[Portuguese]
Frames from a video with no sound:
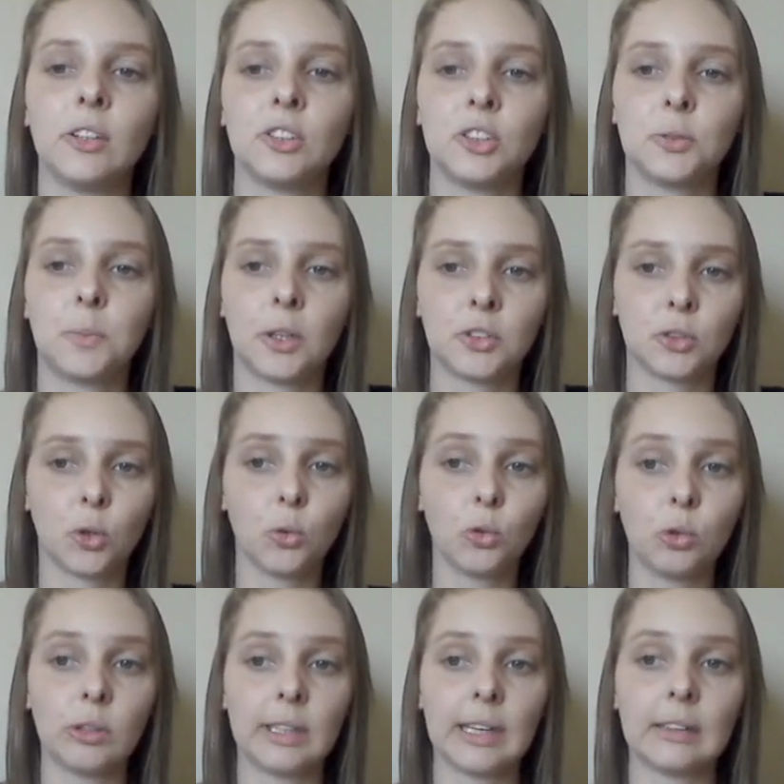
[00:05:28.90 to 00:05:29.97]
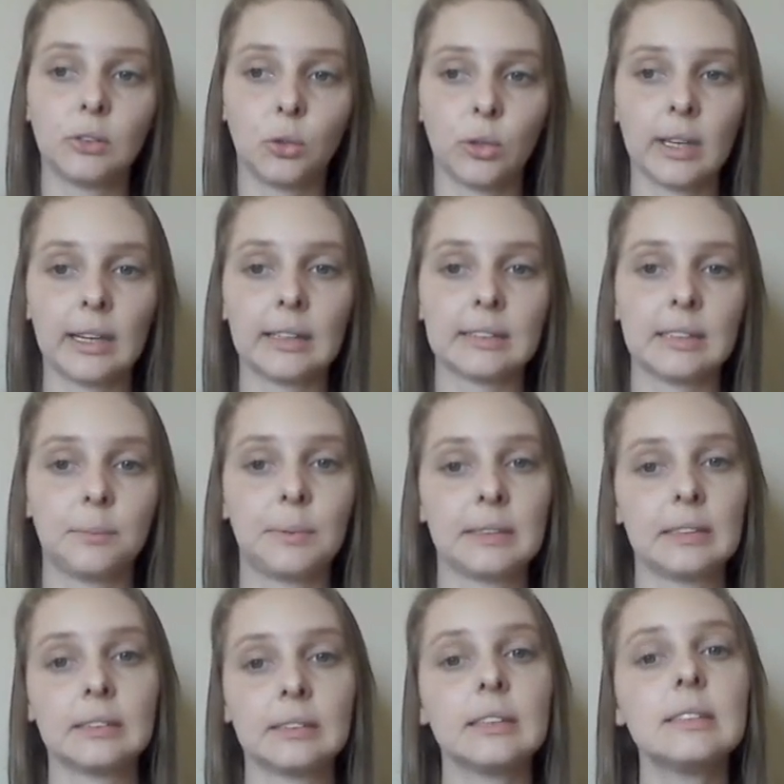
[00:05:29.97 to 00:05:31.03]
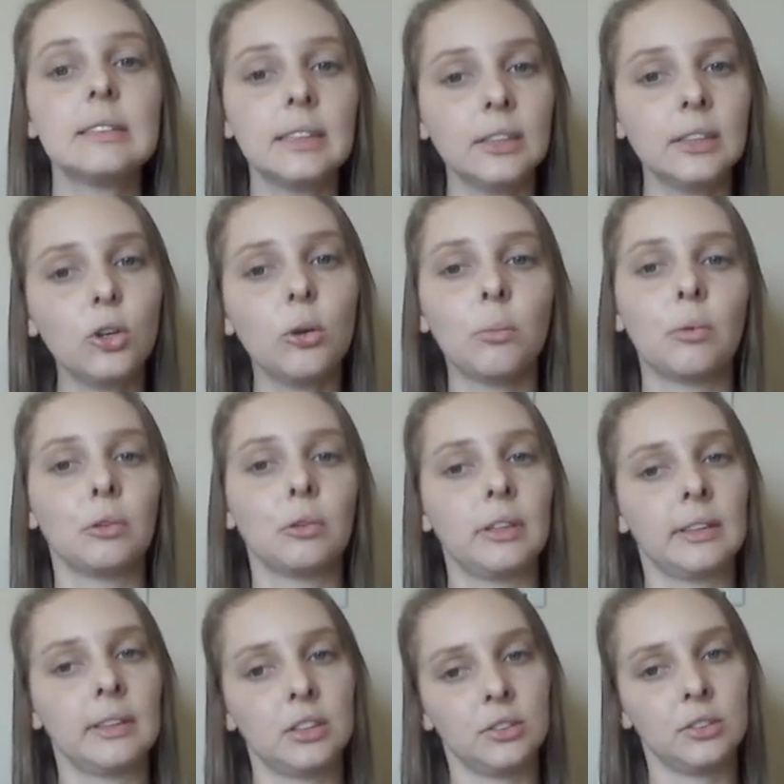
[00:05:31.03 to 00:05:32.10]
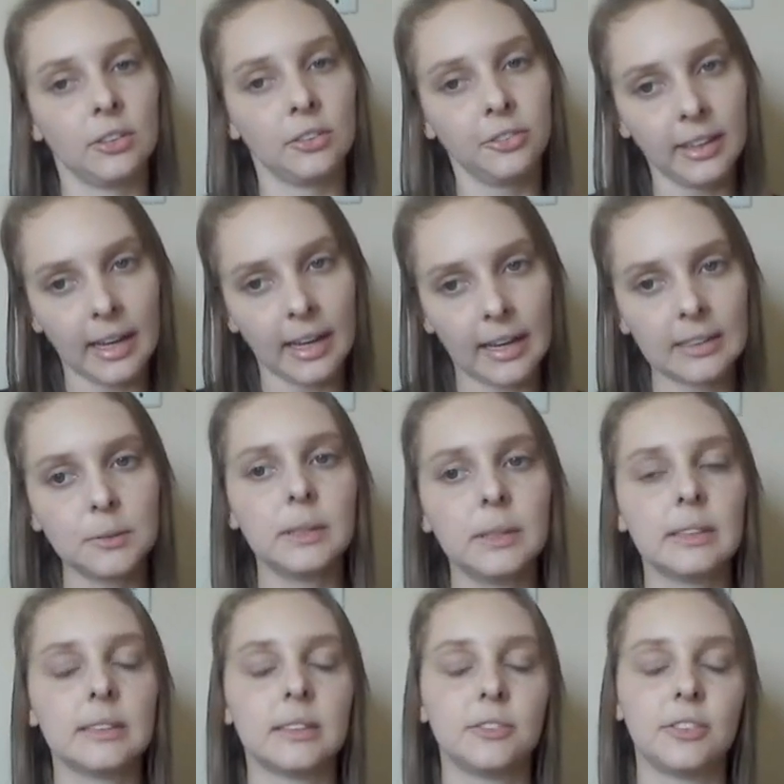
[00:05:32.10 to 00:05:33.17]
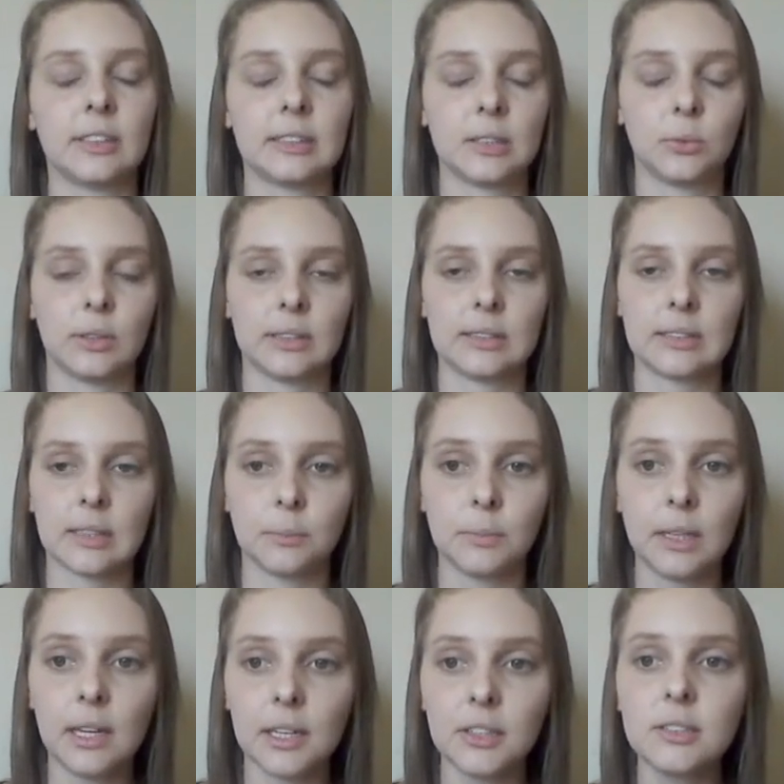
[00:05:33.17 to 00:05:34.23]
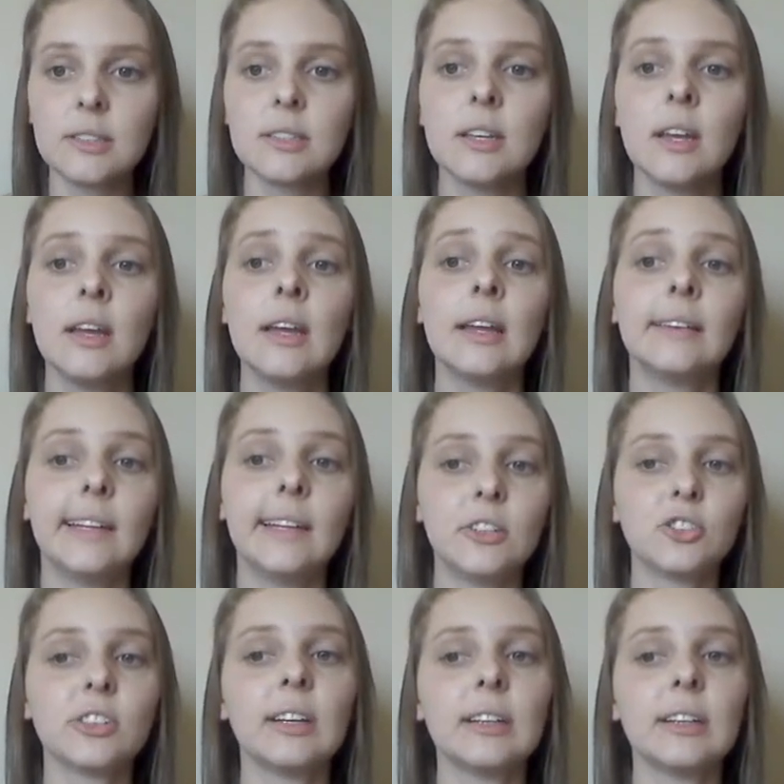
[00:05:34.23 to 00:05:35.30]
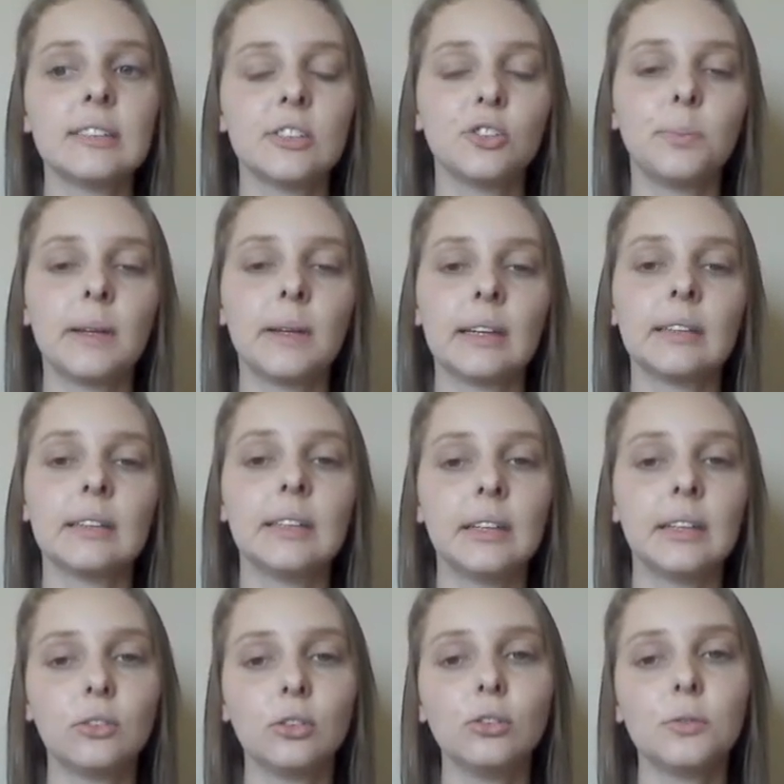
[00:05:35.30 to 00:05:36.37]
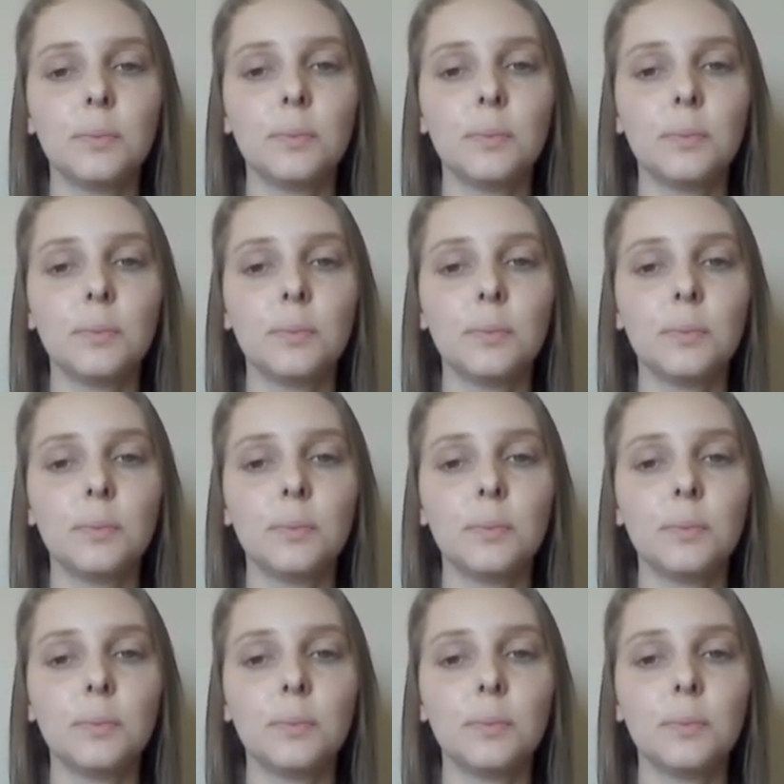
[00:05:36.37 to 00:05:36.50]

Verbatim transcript: a gente pode concluir que a torre ela se apresenta sim como uma alternativa eficaz para a desinfecção desses ambientes, desde que ela seja operada dentro dos